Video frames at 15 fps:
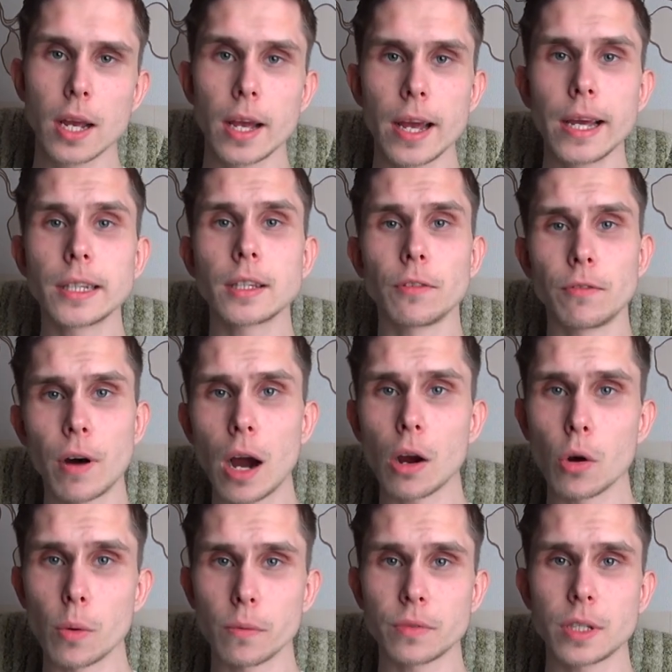Это
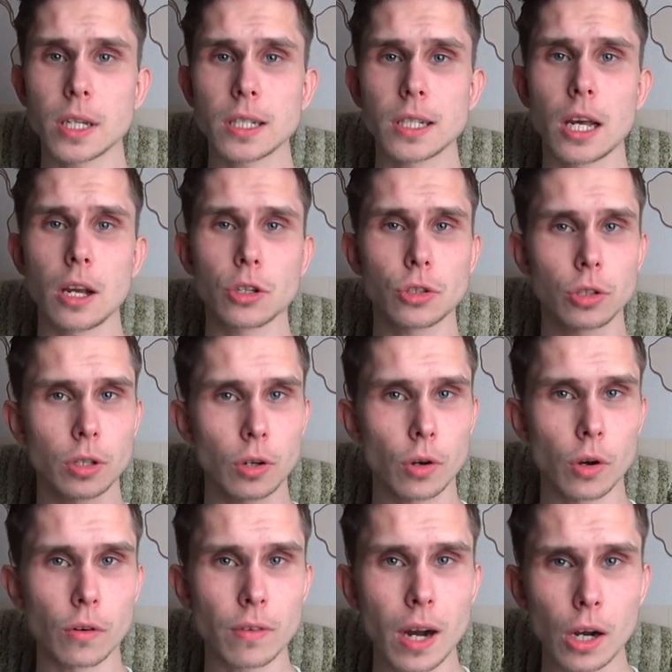вакуум. Все знают, что
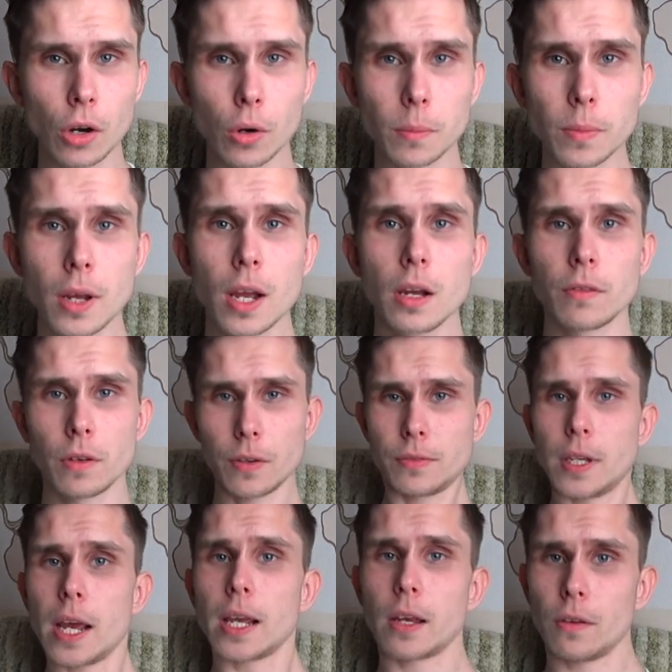такое вакуум. Вы
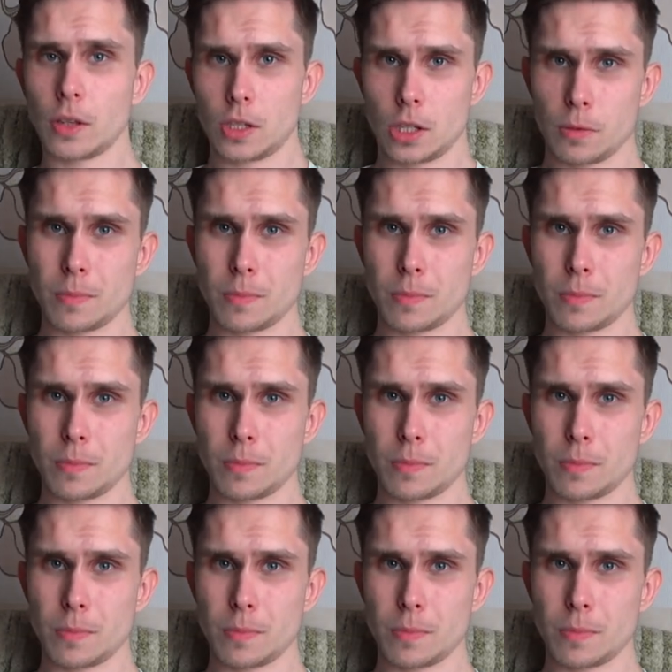втягиваете